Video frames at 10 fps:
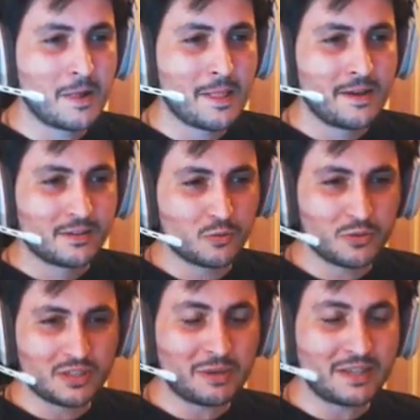ce
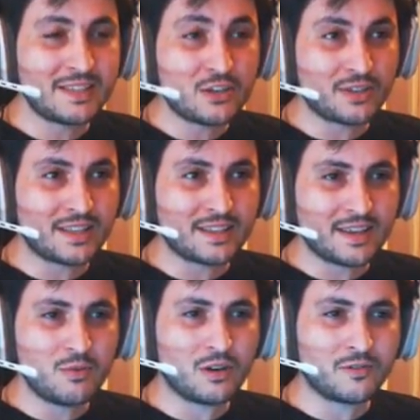petit brisage de
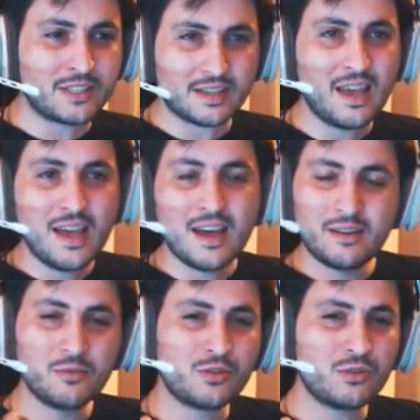quatrième mur, en fait,
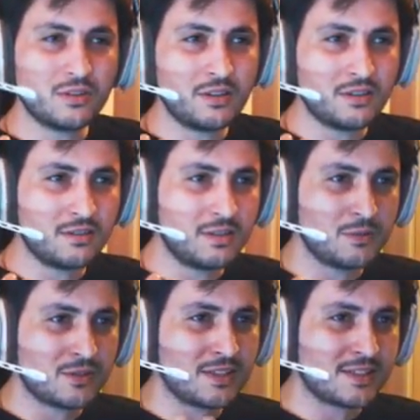l'émotion
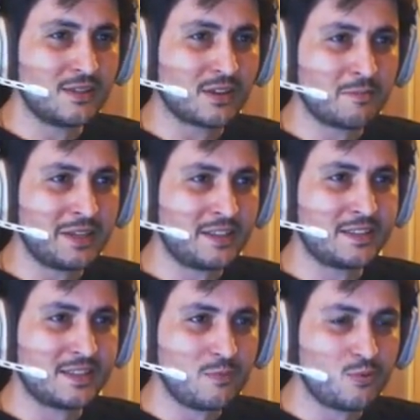de la scène n'aurait pas été
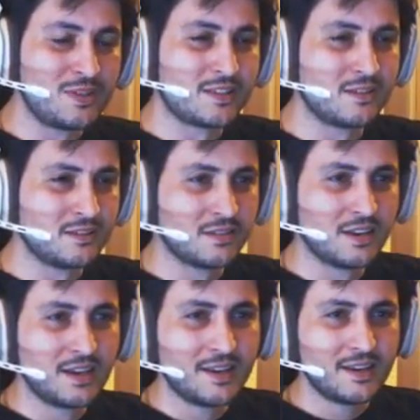si puissante
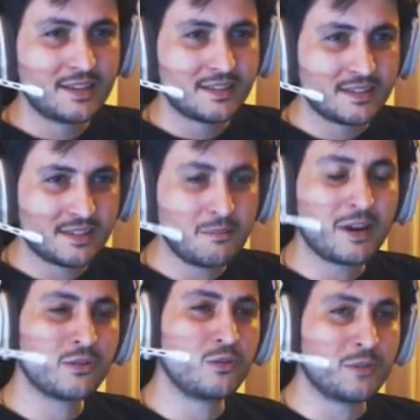si
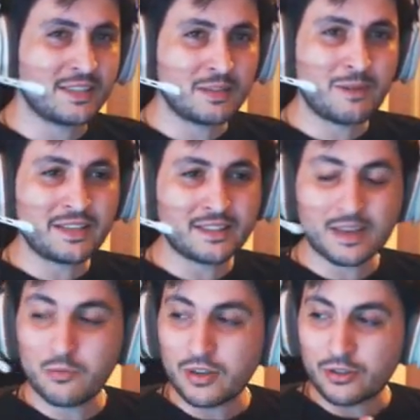Mario ne brisait pas le quatrième mur.